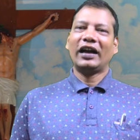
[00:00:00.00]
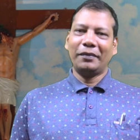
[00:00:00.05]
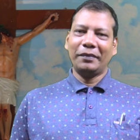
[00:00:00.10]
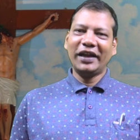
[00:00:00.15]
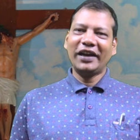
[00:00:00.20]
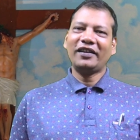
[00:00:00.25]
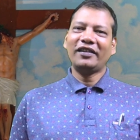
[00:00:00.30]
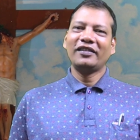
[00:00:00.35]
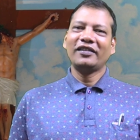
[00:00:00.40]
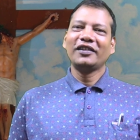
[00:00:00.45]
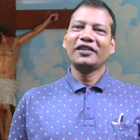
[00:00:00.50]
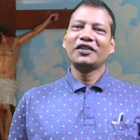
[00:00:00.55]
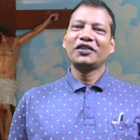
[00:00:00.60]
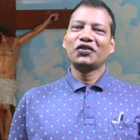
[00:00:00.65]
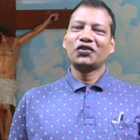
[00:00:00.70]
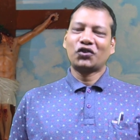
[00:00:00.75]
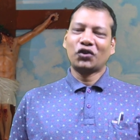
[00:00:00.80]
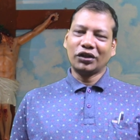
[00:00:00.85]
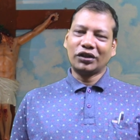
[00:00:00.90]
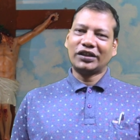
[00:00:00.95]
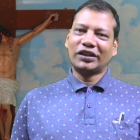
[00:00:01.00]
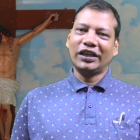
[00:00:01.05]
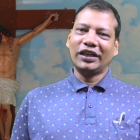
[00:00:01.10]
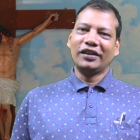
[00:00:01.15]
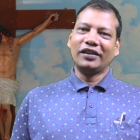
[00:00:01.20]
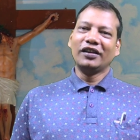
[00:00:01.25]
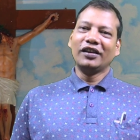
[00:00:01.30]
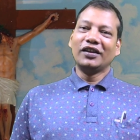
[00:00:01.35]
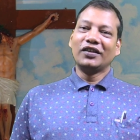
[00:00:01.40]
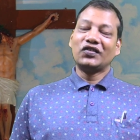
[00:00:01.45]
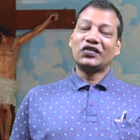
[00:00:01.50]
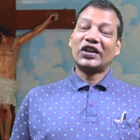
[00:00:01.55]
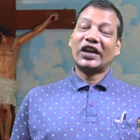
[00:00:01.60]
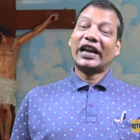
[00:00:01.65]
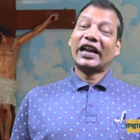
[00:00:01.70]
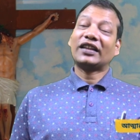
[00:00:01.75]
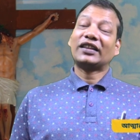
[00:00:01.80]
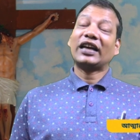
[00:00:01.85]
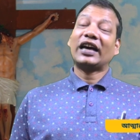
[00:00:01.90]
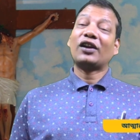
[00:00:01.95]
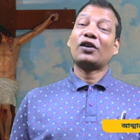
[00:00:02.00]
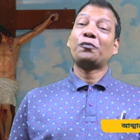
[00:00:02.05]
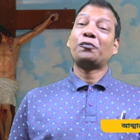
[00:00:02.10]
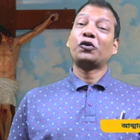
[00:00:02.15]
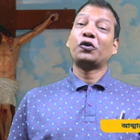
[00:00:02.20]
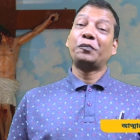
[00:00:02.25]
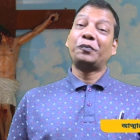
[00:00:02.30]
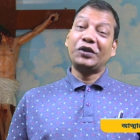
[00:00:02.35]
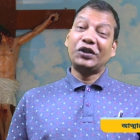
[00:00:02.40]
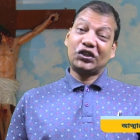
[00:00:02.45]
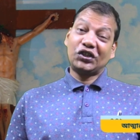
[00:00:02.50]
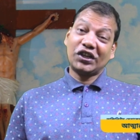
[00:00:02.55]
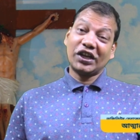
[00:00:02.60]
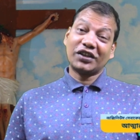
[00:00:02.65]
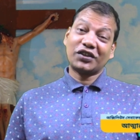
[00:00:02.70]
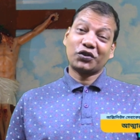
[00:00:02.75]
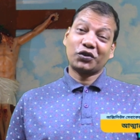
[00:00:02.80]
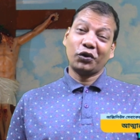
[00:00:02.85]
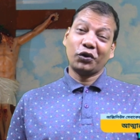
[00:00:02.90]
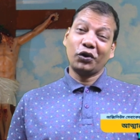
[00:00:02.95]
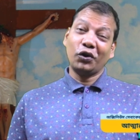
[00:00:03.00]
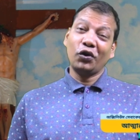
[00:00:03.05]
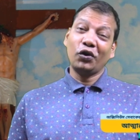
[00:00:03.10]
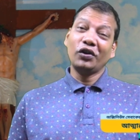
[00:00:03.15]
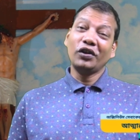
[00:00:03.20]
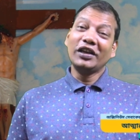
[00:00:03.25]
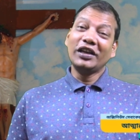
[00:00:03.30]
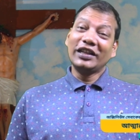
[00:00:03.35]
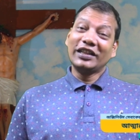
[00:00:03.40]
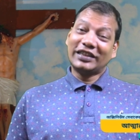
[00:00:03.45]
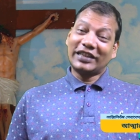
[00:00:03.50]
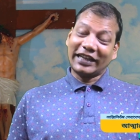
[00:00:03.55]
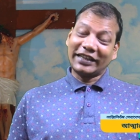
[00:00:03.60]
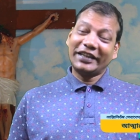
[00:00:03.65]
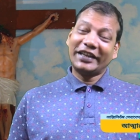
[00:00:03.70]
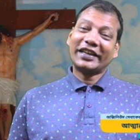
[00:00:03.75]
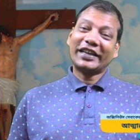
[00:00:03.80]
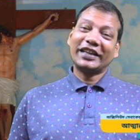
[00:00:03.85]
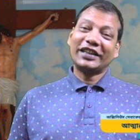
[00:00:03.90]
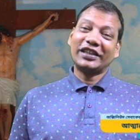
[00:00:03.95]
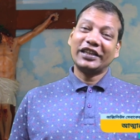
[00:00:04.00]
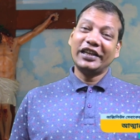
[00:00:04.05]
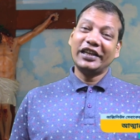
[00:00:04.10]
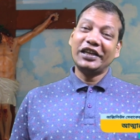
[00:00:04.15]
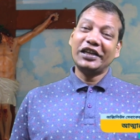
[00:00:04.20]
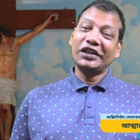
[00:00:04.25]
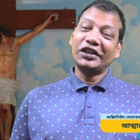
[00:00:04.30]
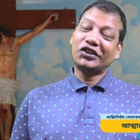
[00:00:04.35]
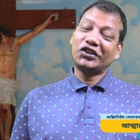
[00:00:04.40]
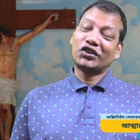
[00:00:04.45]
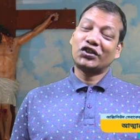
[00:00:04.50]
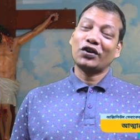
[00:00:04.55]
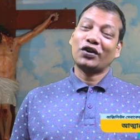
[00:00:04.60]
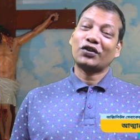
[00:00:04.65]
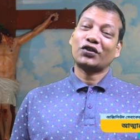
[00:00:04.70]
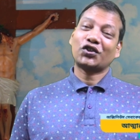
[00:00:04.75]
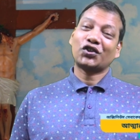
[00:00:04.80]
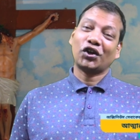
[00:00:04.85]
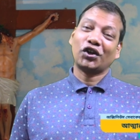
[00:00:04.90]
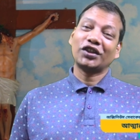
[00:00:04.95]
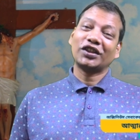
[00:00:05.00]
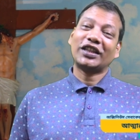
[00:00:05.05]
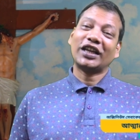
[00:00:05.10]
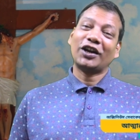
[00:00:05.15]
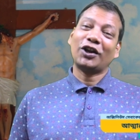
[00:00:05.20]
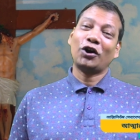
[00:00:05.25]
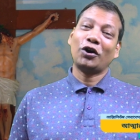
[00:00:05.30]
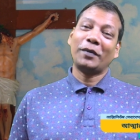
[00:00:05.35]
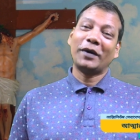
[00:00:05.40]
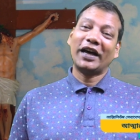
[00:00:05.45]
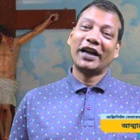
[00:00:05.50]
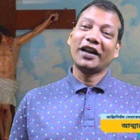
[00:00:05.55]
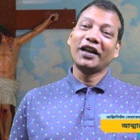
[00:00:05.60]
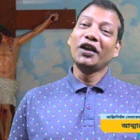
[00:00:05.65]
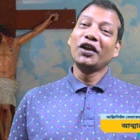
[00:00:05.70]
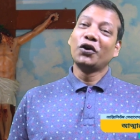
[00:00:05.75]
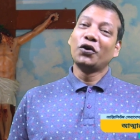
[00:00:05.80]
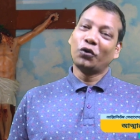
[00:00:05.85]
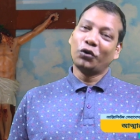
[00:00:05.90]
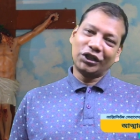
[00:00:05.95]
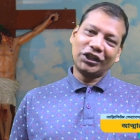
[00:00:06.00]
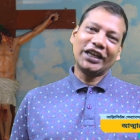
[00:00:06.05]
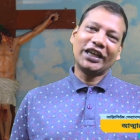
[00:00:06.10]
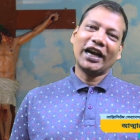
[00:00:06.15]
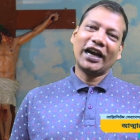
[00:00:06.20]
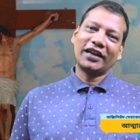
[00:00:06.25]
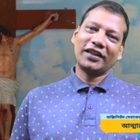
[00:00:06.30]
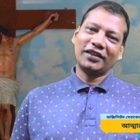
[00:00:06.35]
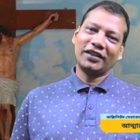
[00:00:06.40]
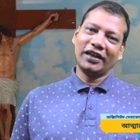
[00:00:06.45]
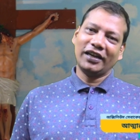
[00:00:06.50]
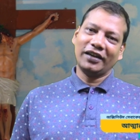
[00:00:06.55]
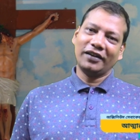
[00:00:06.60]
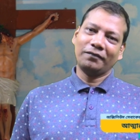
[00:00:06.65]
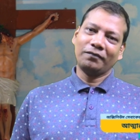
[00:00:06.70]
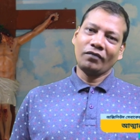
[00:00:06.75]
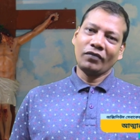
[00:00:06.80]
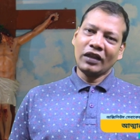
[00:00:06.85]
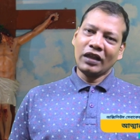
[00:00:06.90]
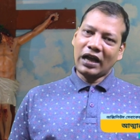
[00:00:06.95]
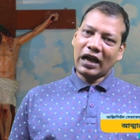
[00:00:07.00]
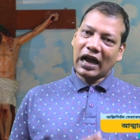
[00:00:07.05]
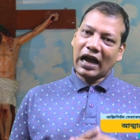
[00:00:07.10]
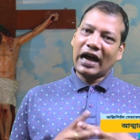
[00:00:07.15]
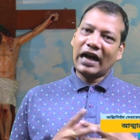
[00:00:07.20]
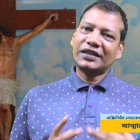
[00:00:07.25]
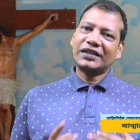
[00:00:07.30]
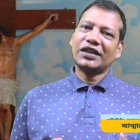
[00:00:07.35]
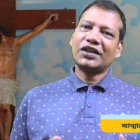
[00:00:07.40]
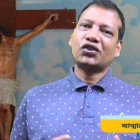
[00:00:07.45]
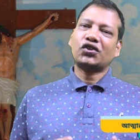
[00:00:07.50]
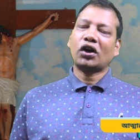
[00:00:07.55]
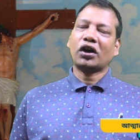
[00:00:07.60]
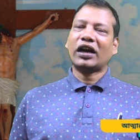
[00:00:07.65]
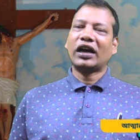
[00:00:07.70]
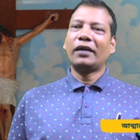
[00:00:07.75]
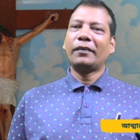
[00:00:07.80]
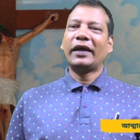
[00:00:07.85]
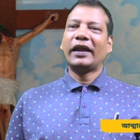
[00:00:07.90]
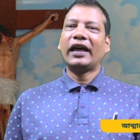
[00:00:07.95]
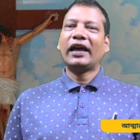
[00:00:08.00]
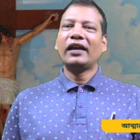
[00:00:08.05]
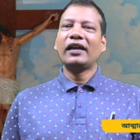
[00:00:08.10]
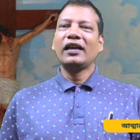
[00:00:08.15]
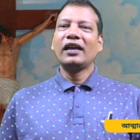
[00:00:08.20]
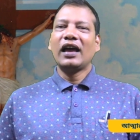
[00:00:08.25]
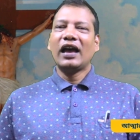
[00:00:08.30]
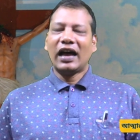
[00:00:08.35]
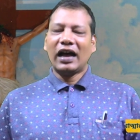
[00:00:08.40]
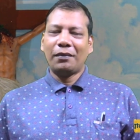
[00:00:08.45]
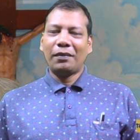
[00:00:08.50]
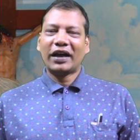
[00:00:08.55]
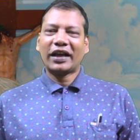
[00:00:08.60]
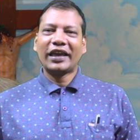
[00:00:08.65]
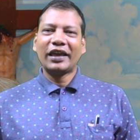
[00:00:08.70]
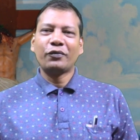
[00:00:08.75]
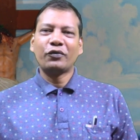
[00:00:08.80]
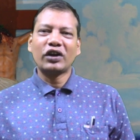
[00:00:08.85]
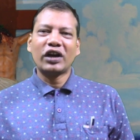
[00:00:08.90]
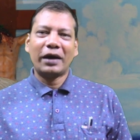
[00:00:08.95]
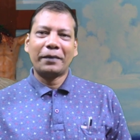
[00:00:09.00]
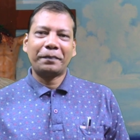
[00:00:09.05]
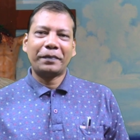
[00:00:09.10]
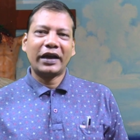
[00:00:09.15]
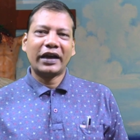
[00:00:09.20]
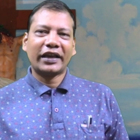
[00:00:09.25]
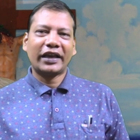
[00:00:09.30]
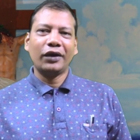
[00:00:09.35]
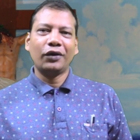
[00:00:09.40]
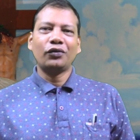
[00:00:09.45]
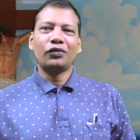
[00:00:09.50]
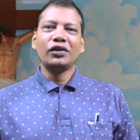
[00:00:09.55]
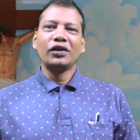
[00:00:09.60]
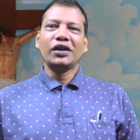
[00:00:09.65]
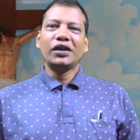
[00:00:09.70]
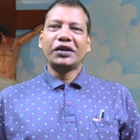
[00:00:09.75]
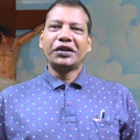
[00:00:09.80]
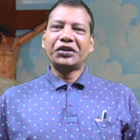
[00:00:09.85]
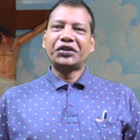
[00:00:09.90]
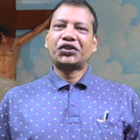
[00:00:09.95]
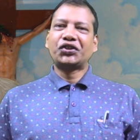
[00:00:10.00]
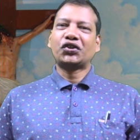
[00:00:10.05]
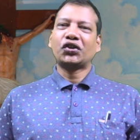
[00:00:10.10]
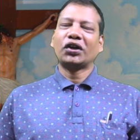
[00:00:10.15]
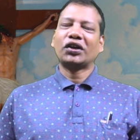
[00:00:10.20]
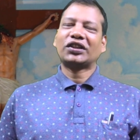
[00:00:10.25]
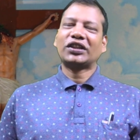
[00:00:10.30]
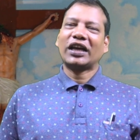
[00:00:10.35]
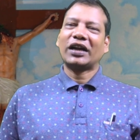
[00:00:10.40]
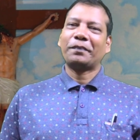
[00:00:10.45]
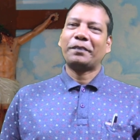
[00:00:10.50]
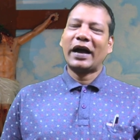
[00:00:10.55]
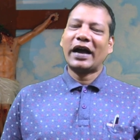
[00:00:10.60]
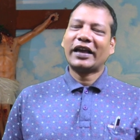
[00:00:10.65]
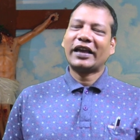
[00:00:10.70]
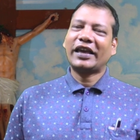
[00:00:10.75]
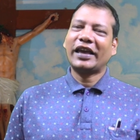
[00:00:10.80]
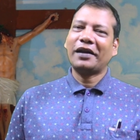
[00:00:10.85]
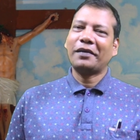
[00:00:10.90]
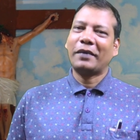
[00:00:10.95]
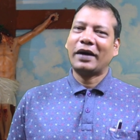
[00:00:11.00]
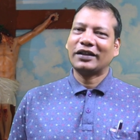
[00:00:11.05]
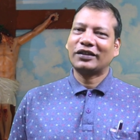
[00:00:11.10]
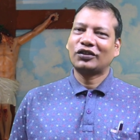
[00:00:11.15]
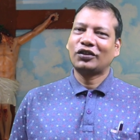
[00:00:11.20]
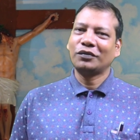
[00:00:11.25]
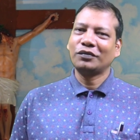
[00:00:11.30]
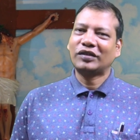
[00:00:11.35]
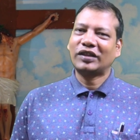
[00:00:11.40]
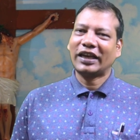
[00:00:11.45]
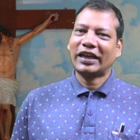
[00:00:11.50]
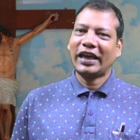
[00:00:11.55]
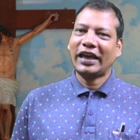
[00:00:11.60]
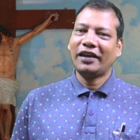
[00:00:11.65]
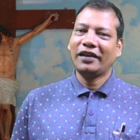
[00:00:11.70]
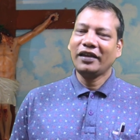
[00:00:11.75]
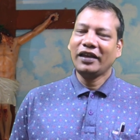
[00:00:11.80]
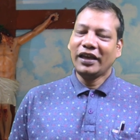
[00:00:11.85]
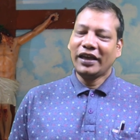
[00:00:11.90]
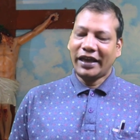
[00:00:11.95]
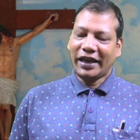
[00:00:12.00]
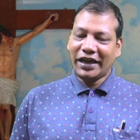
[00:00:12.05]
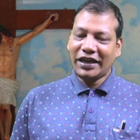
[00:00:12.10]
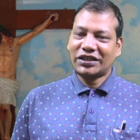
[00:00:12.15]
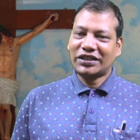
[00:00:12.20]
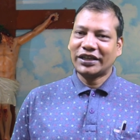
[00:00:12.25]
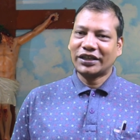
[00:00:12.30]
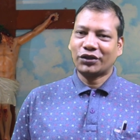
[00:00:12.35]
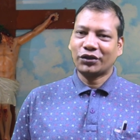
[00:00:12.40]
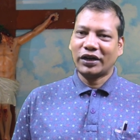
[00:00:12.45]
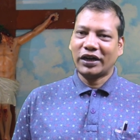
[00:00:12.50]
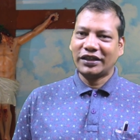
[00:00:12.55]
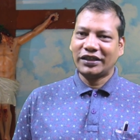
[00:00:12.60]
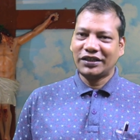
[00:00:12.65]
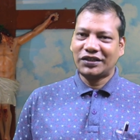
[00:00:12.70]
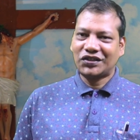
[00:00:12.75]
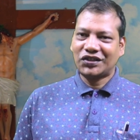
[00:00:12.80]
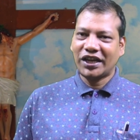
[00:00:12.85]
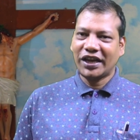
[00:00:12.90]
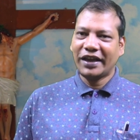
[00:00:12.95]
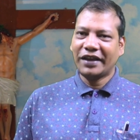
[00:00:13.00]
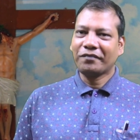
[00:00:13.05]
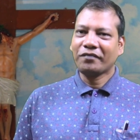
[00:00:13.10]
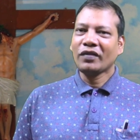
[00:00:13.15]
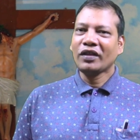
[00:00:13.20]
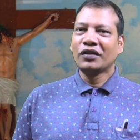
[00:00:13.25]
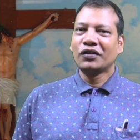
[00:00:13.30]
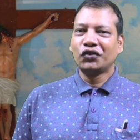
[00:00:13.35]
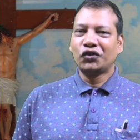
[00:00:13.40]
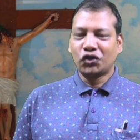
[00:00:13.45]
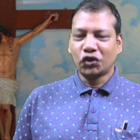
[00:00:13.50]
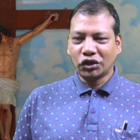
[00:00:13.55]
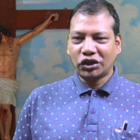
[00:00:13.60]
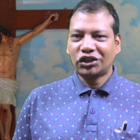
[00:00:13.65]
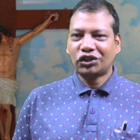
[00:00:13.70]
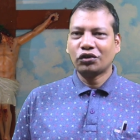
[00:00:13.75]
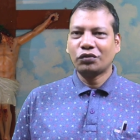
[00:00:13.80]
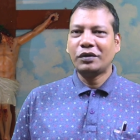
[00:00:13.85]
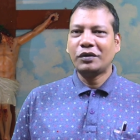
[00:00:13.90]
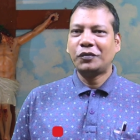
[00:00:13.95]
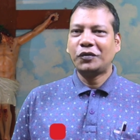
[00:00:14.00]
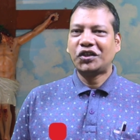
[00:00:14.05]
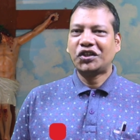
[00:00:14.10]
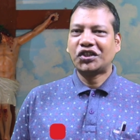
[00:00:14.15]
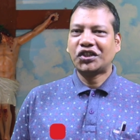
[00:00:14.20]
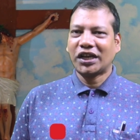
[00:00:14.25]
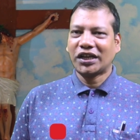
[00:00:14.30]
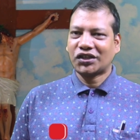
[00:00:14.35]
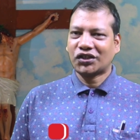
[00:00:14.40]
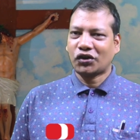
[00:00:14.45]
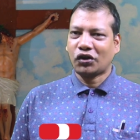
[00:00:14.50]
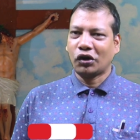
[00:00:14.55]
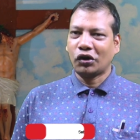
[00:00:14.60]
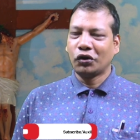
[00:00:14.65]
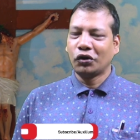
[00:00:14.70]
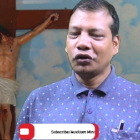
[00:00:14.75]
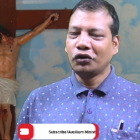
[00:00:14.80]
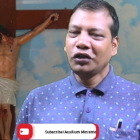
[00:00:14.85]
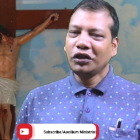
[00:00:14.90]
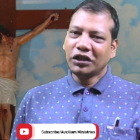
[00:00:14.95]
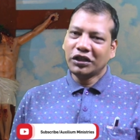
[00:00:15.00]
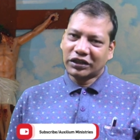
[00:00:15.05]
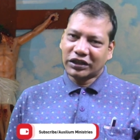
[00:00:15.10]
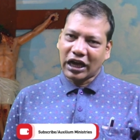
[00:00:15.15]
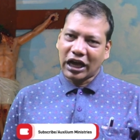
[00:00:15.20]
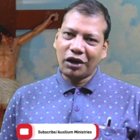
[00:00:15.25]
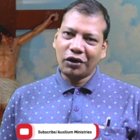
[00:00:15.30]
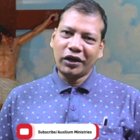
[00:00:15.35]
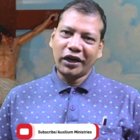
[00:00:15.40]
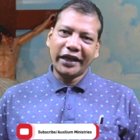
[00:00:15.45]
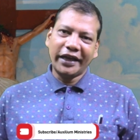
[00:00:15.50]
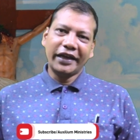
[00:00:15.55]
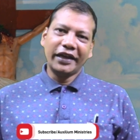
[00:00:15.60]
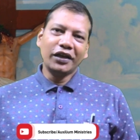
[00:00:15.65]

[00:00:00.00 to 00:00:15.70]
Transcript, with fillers: আমেন সত্যি যারা তার উপর বিশ্বাস করলো তাদেরকে তিনি ঈশ্বর সন্তান হবার অধিকার দিলেন আজ এই সকালবেলা আমাকে এবং আপনাকেও ঈশ্বর তার বাক্যের মাধ্যম থেকে এই চেতনা দিচ্ছে যদি তুমি বিশ্বাস করো তাহলে